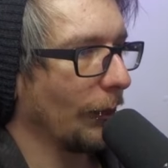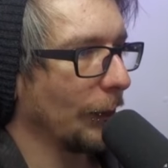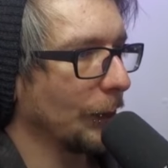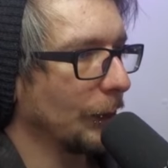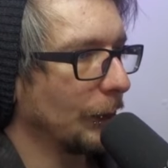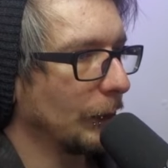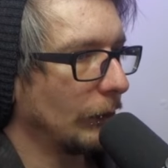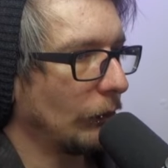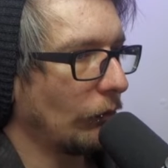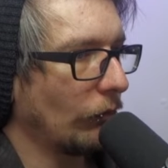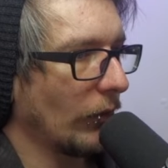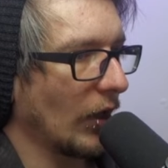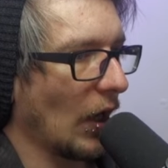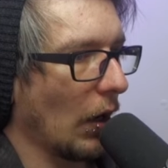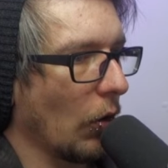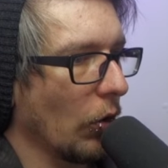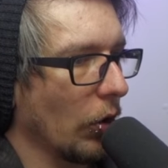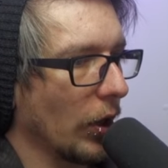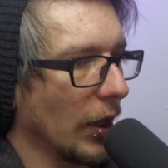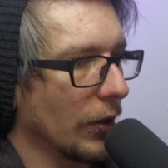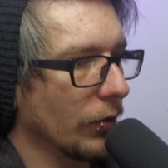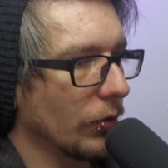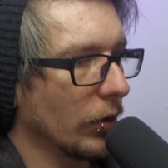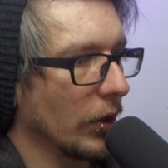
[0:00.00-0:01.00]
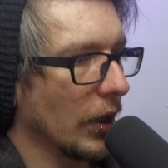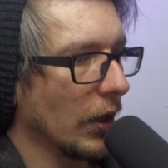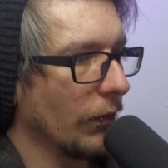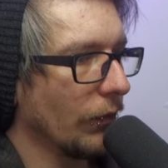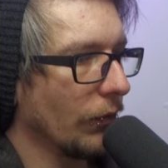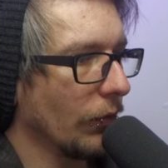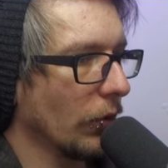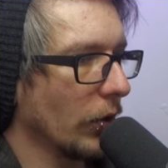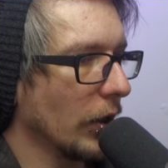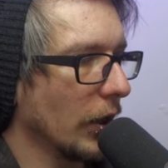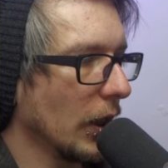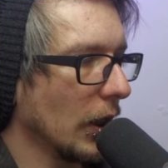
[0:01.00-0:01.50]
Hm, auch ganz okay
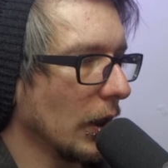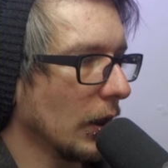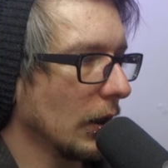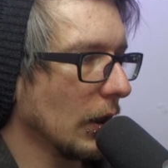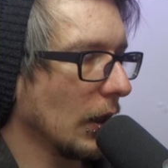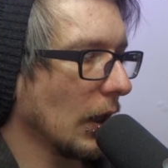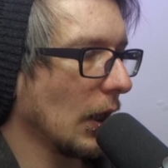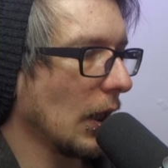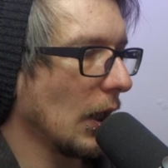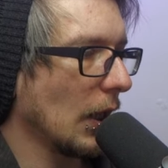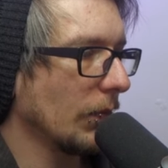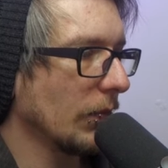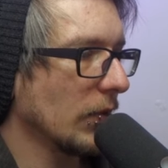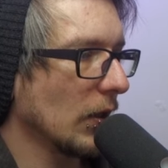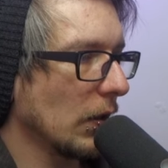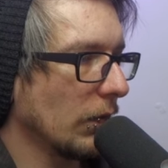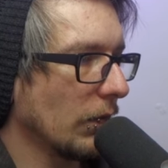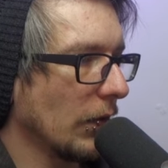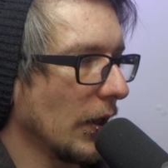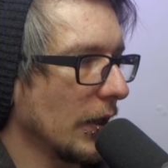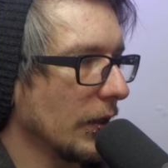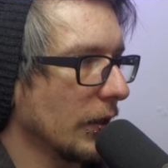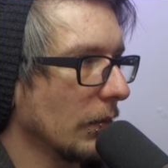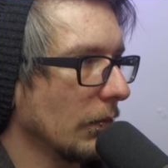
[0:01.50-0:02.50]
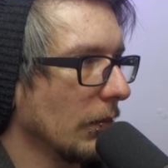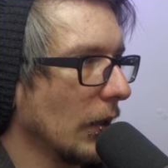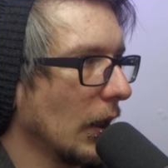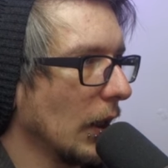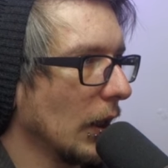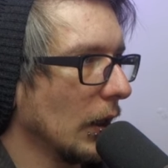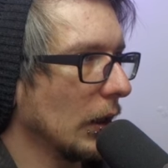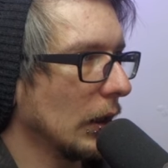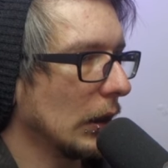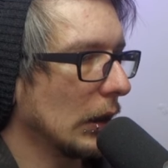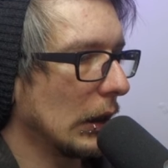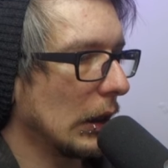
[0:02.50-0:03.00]
für Gildenkram teilweise
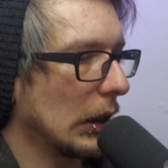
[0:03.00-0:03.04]
mal.